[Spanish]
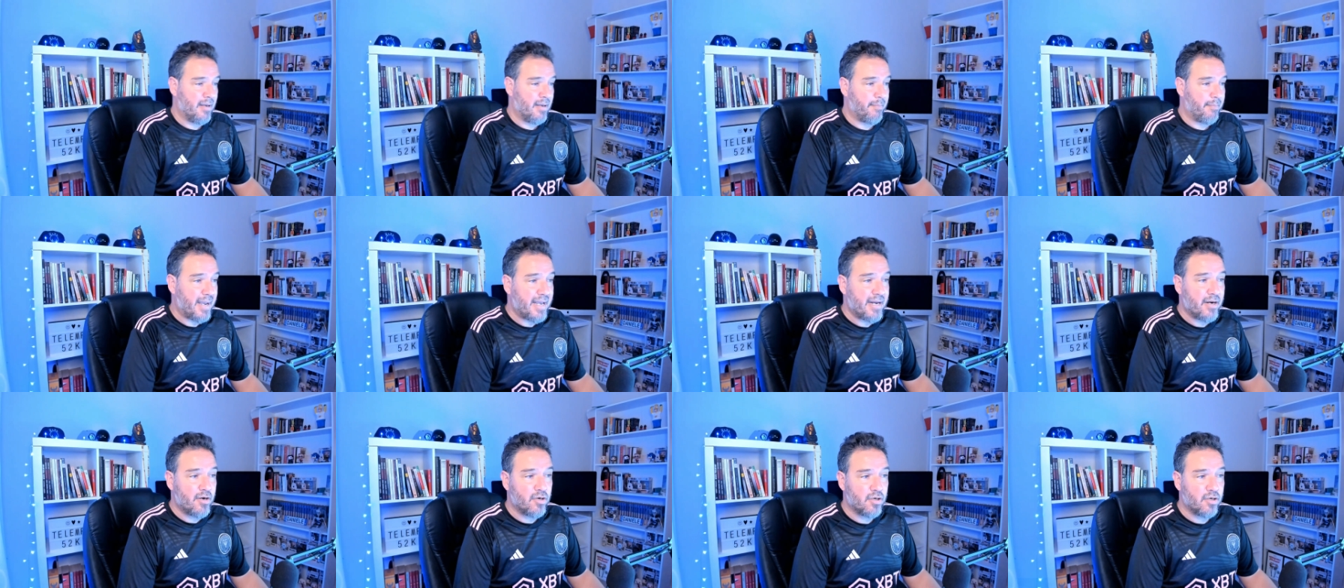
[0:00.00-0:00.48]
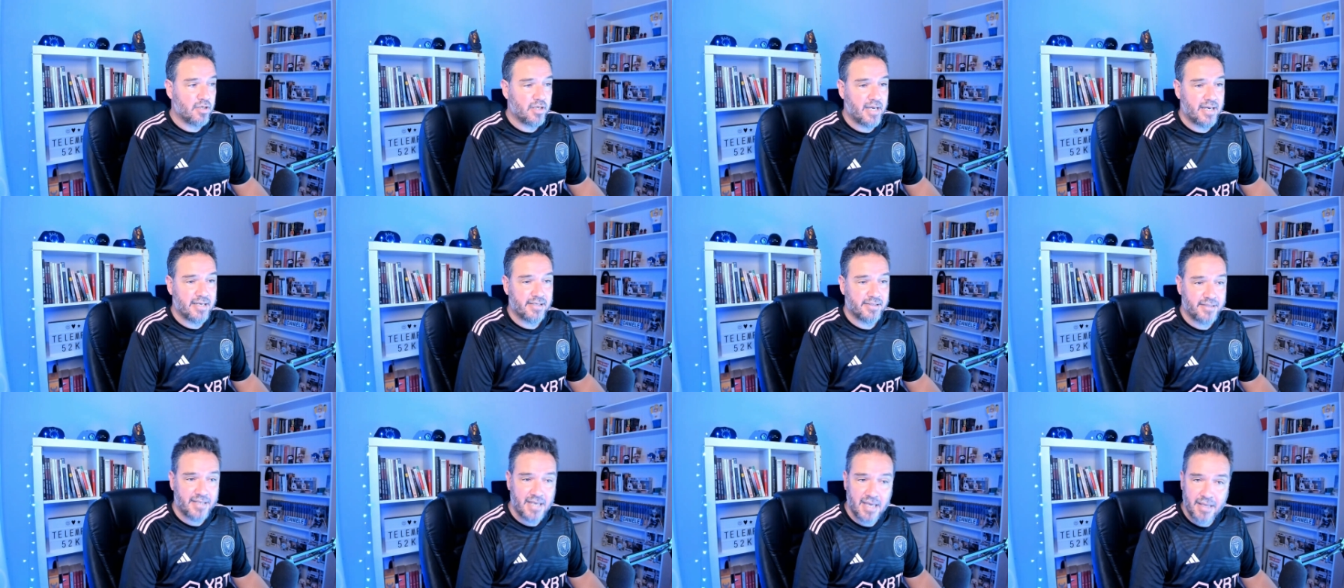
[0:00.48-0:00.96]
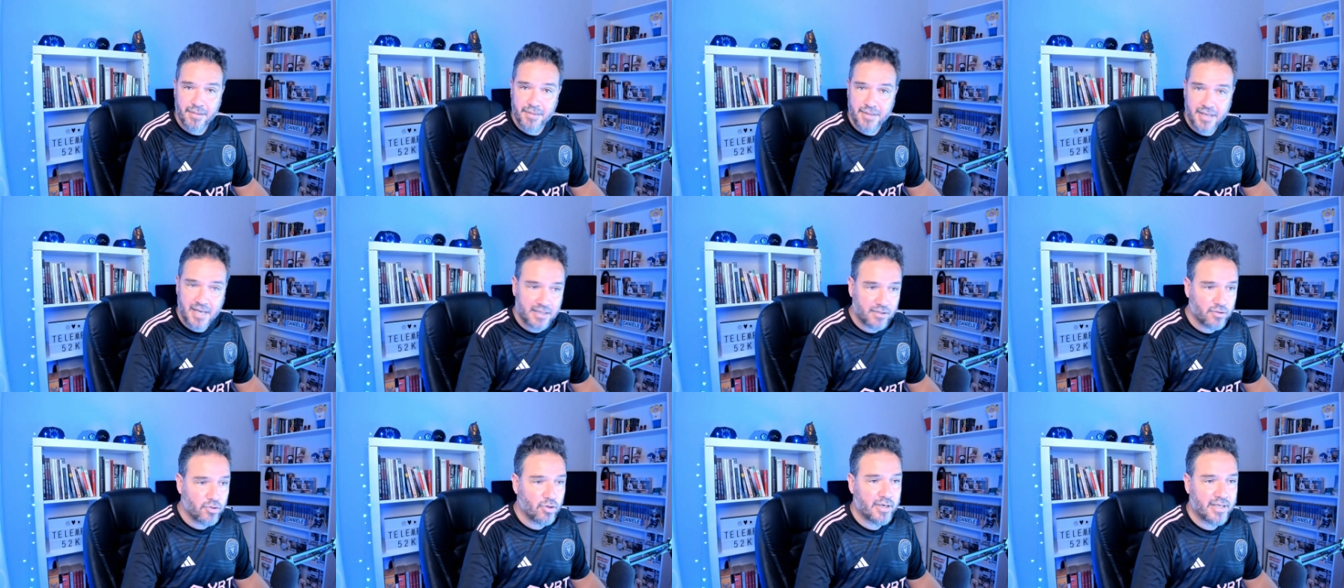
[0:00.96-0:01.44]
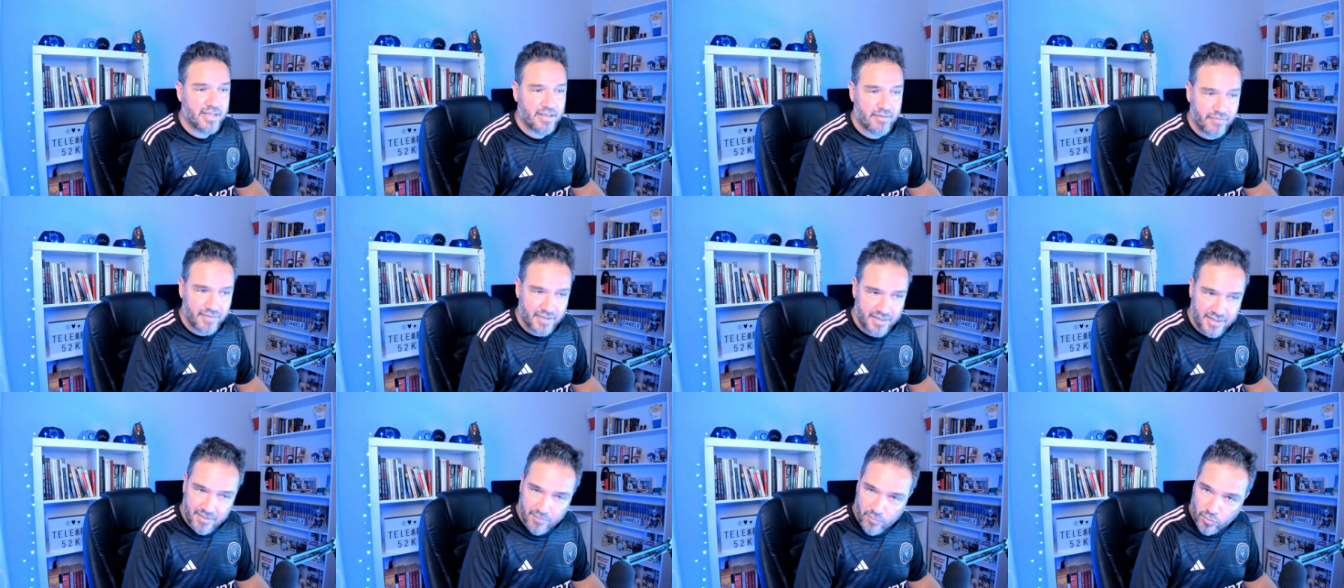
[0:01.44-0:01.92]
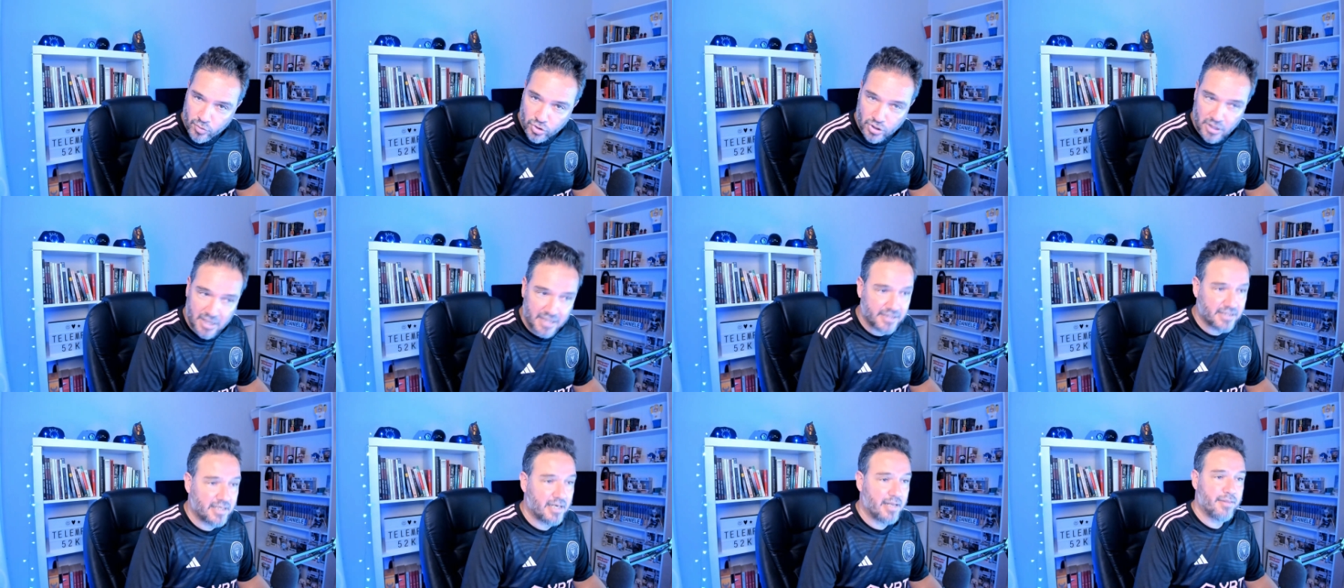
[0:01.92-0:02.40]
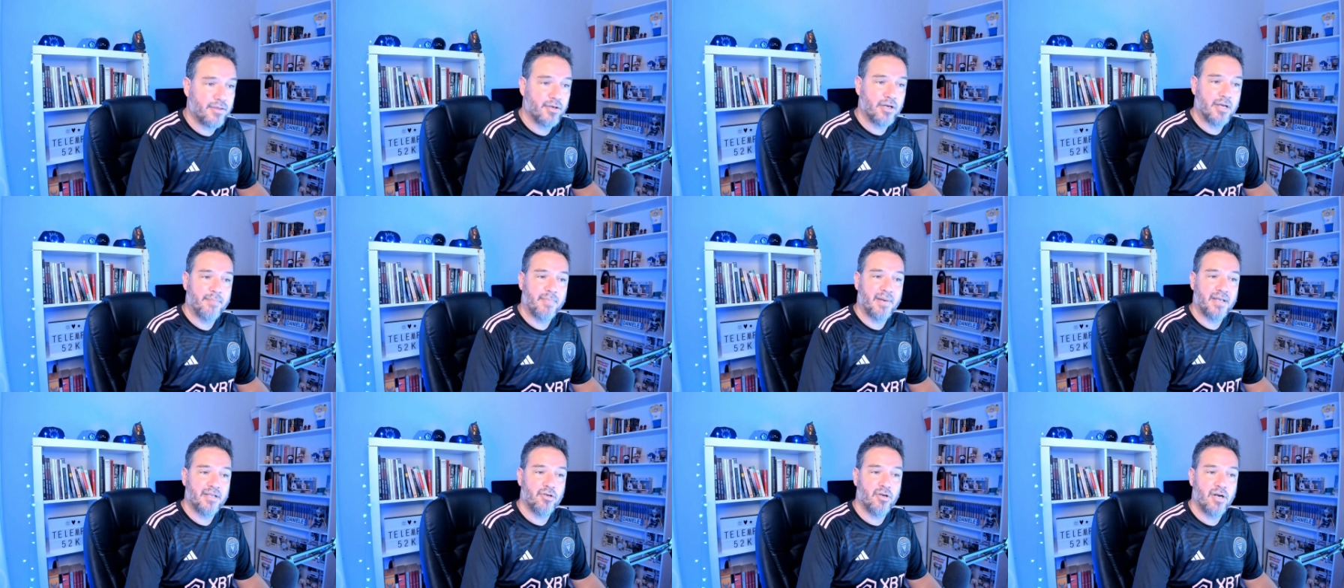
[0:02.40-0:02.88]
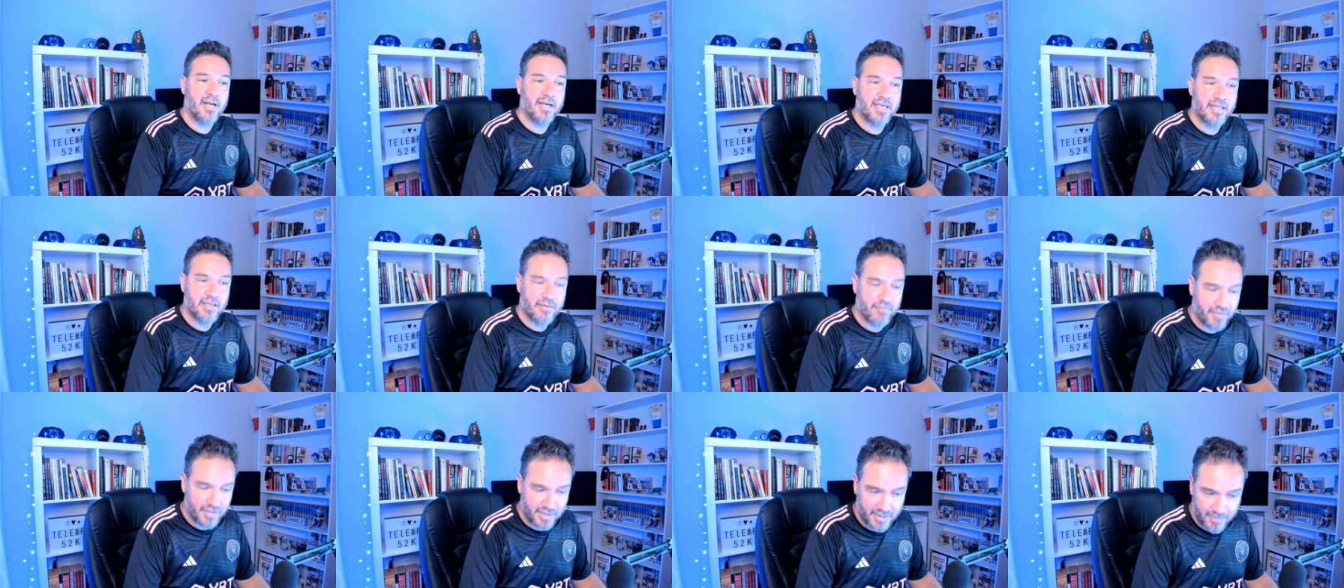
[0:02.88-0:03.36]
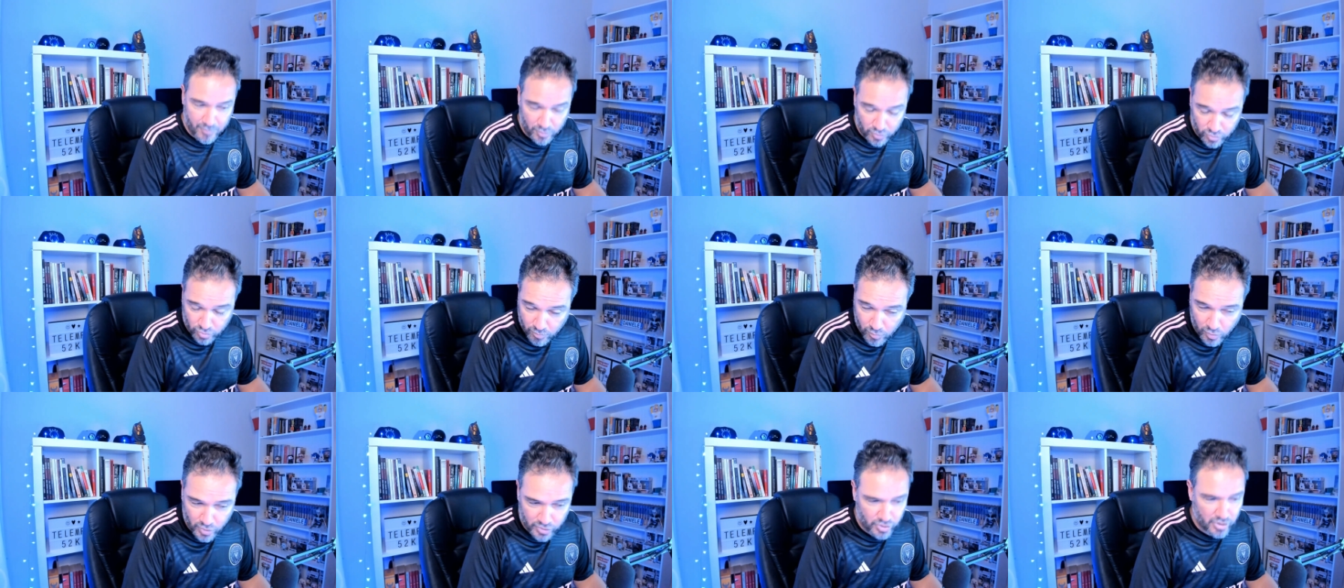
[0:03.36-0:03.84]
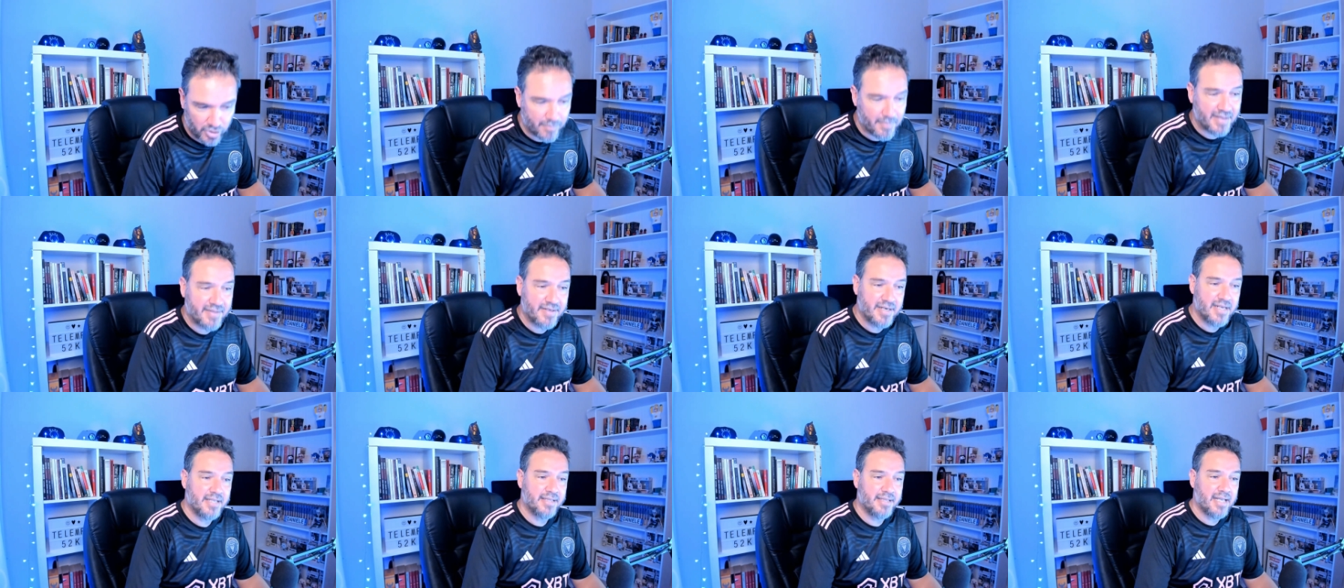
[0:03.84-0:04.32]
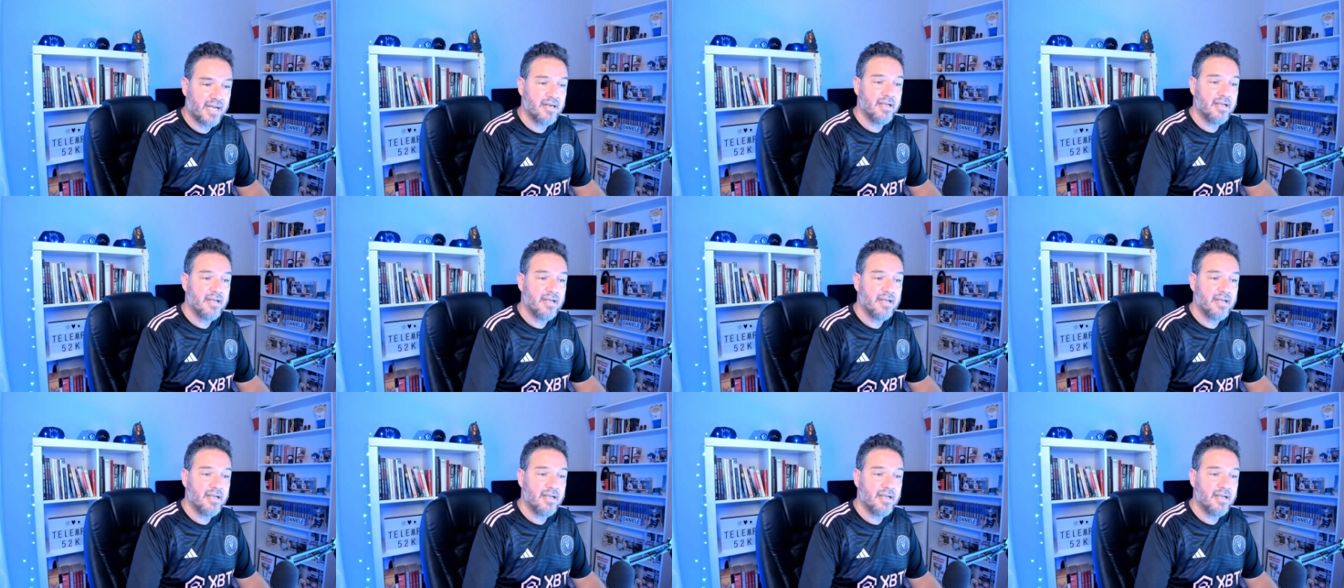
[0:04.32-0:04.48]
Pero eh, sí es cierto que defiende mucho a la selección española, que defiende por supuesto al Madrid y tal,